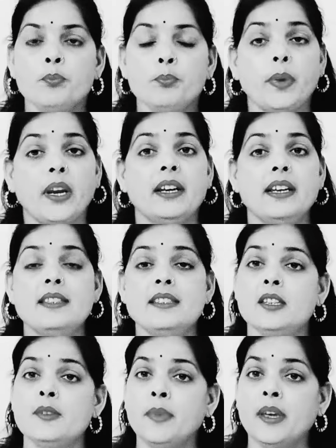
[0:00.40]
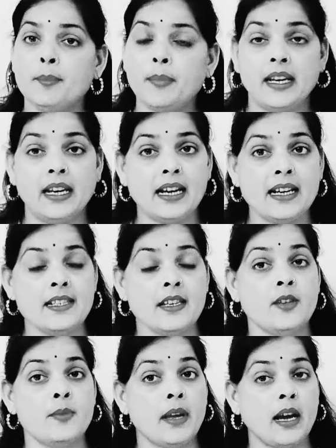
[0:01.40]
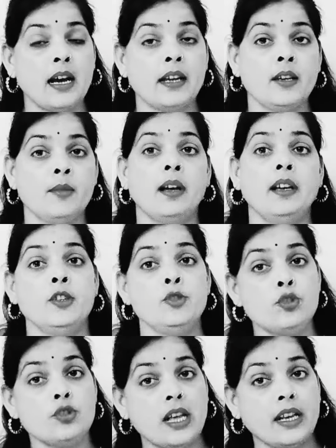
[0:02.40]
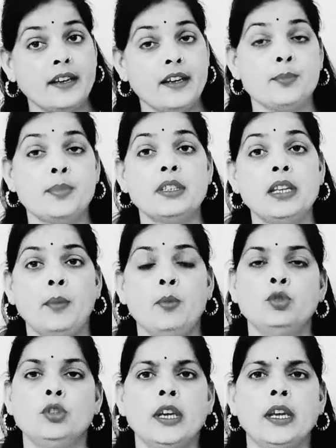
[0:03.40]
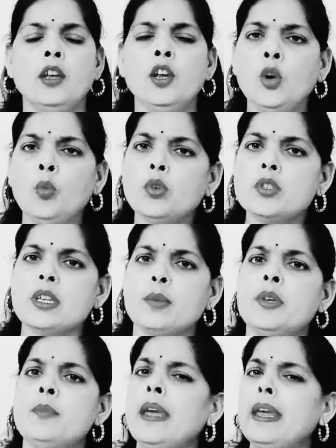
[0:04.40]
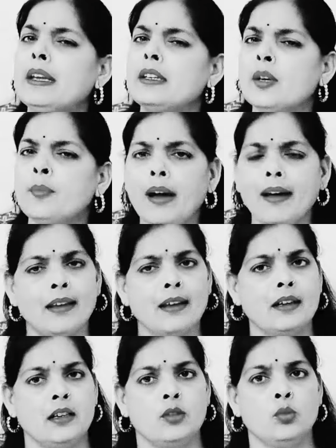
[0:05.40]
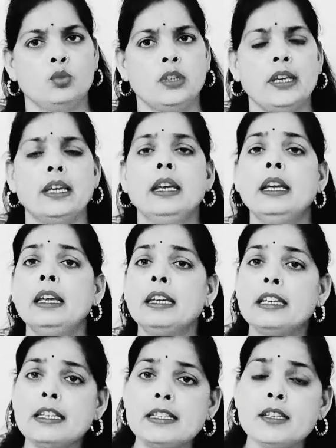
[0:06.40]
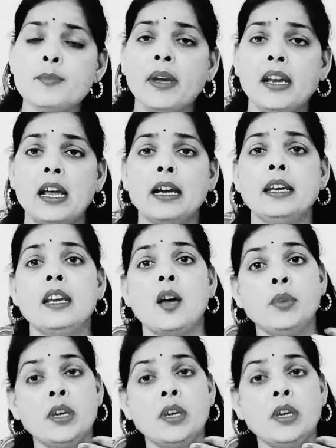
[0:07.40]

प्रेगनेंसी में महिला के शरीर में आने वाले जो शारीरिक बदलाव होते हैं वो सभी में एकदम अलग अलग होते हैं किसी महिला की नाभि